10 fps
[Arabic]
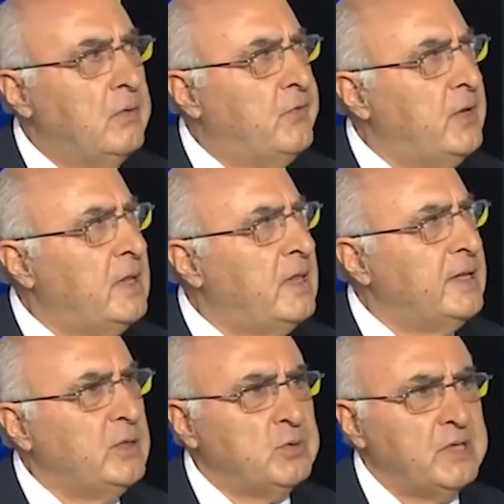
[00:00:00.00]
في
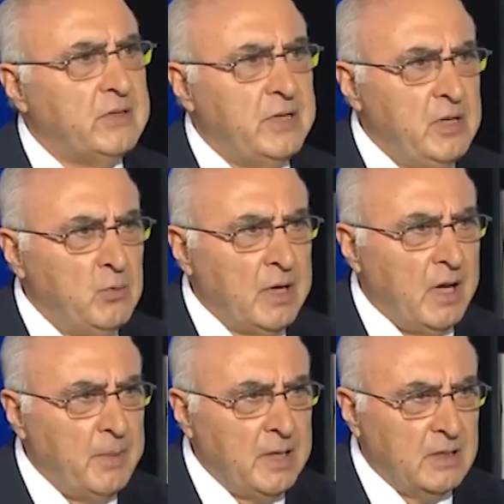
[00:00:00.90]
63
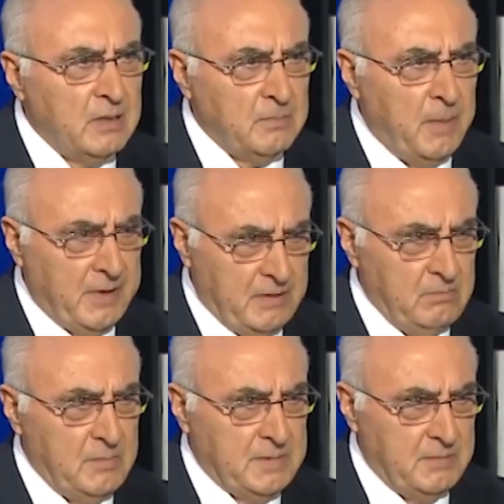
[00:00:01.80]
ورقه بيضاء ما نعم.
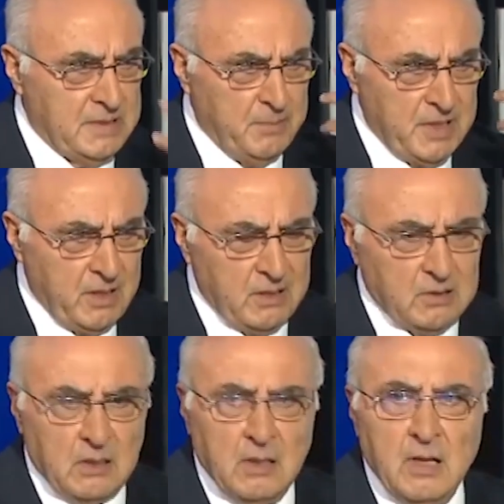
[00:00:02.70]
صحيح
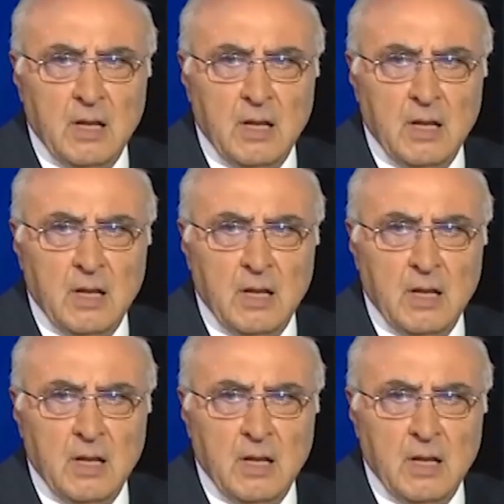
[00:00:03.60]
63